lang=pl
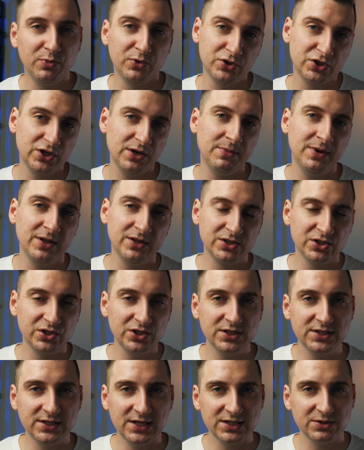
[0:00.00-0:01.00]
potrzeba
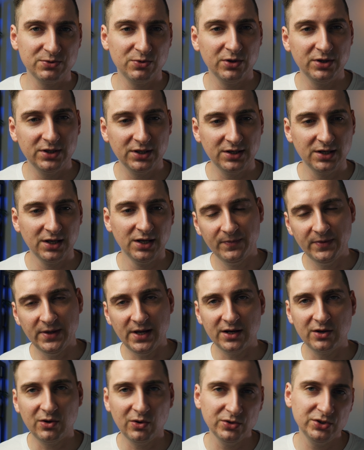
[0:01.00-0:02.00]
300 zł
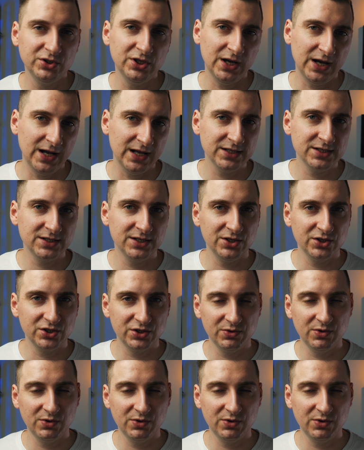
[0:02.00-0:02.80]
na koncie AdSense,